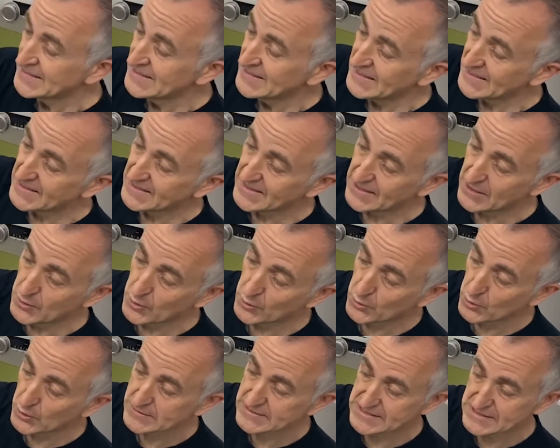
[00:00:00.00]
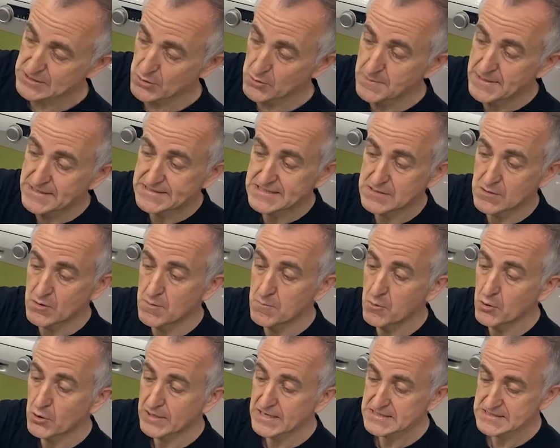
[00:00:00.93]
eh, lo cortas, lo metes, lo
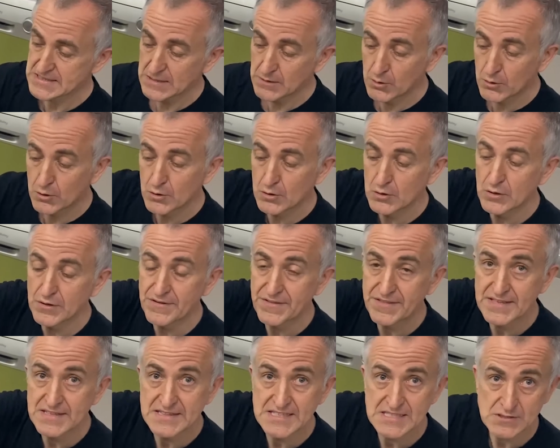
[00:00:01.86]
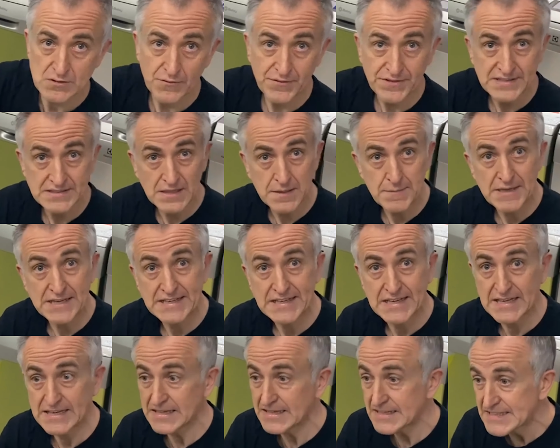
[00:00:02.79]
embocas y luego lo encintas con cinta
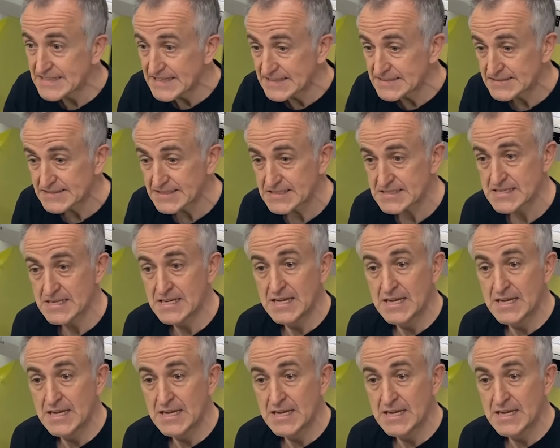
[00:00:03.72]
americana y antes